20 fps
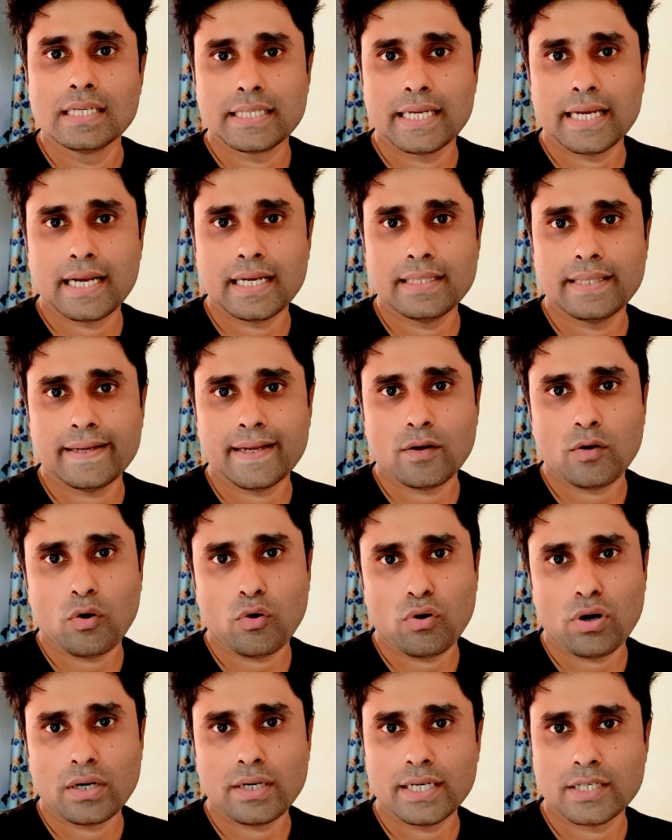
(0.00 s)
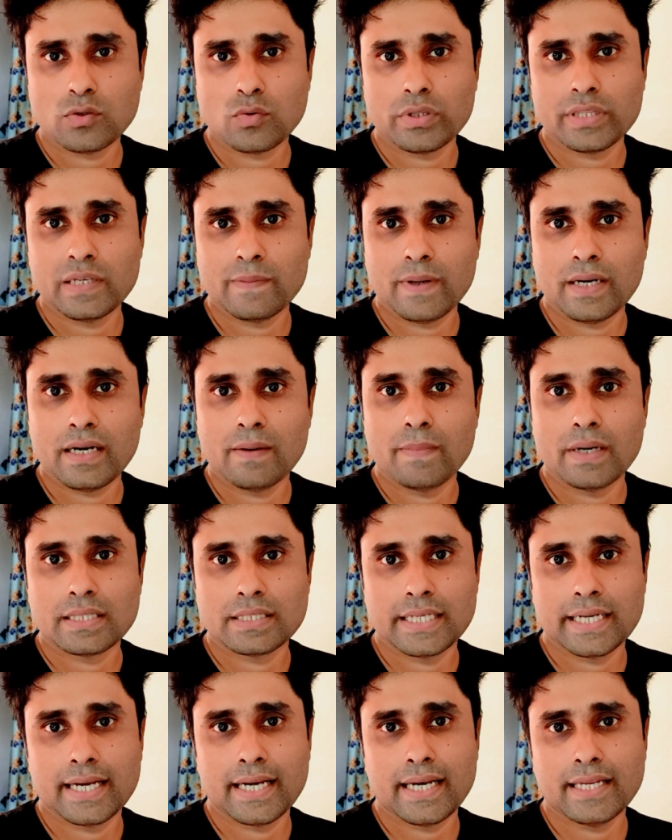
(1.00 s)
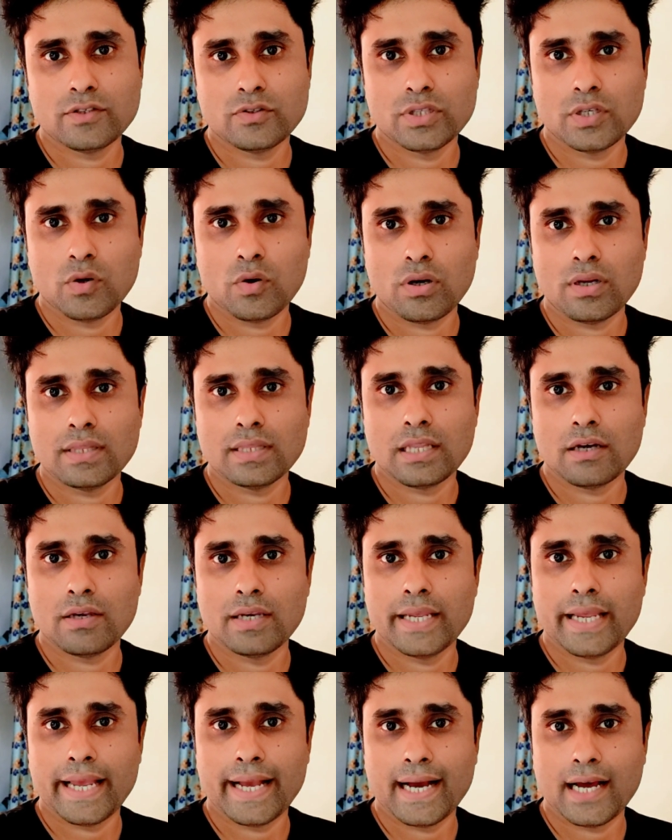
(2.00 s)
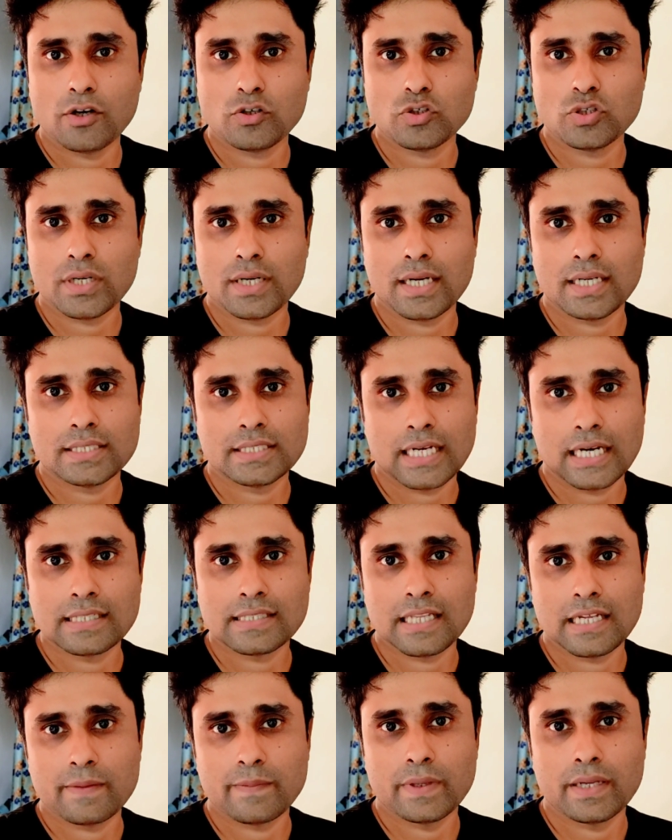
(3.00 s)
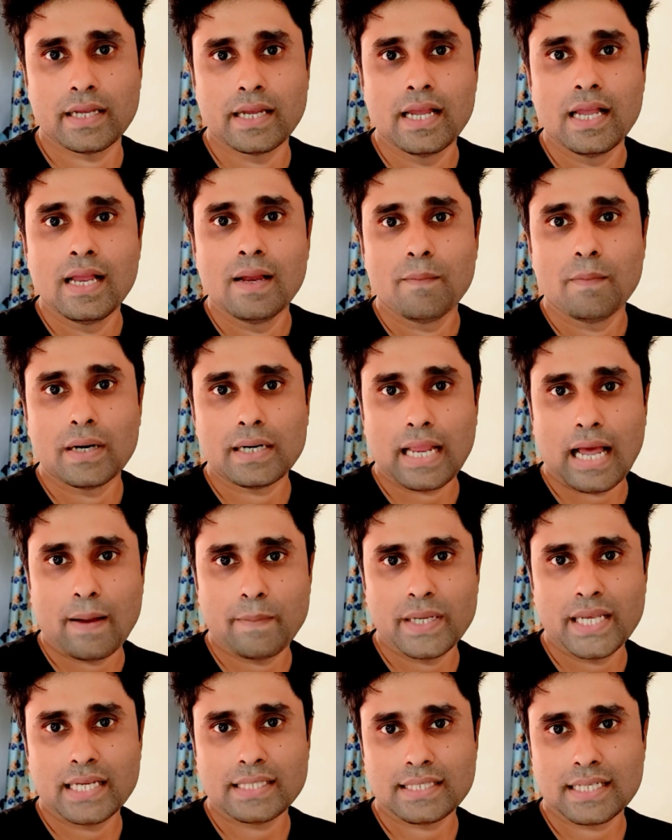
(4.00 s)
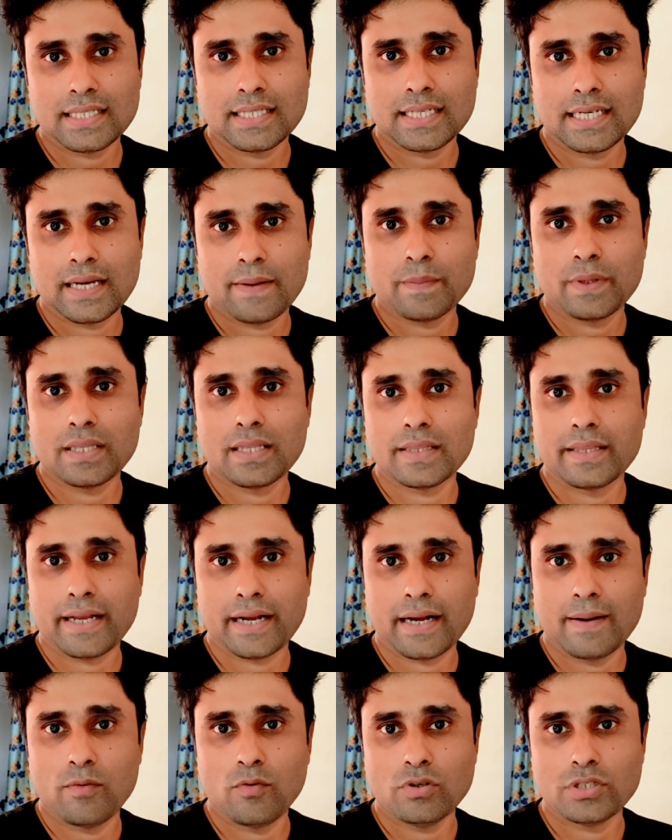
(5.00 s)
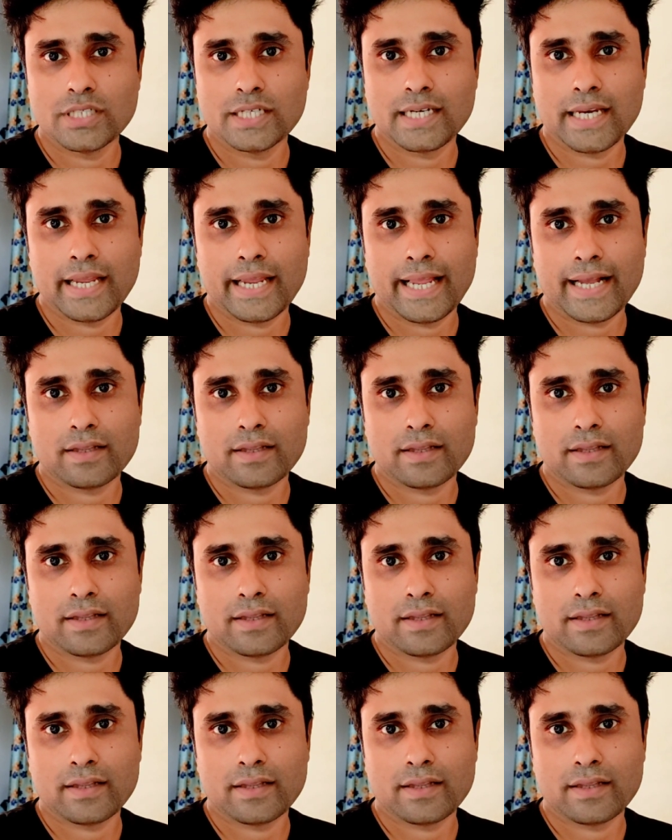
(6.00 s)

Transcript: সেখান থেকে করোনা টেস্ট করতে পারেন বাট সেখানে যদি করেন তাহলে এগারোশো টাকার চার্জ লাগবে বাট আমি আজকে যেটা আপনাদের দেখাবো সেটা